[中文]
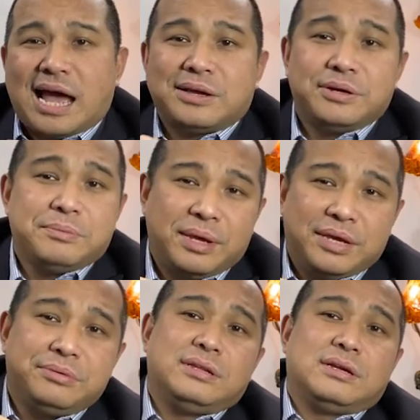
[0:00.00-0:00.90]
大学
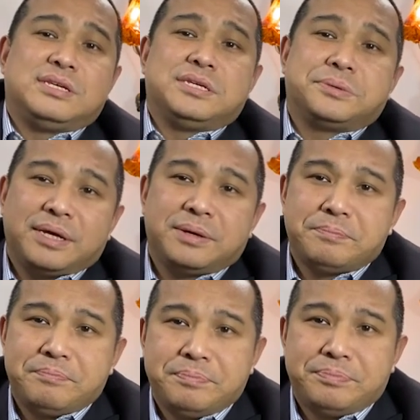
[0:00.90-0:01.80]
培训的机会，
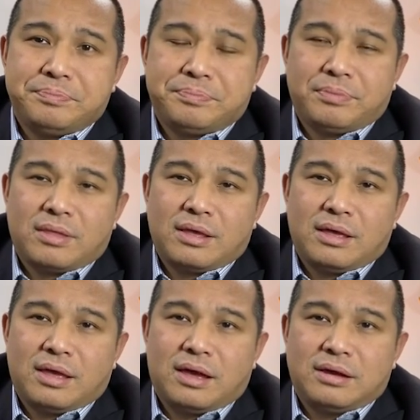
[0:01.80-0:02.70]

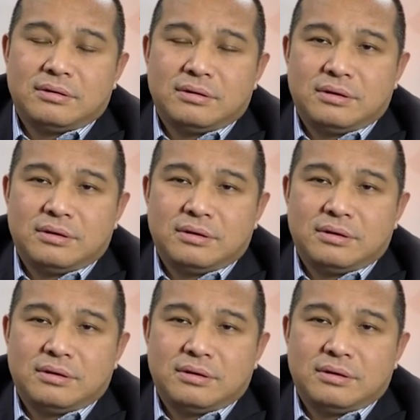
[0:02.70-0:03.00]
啊，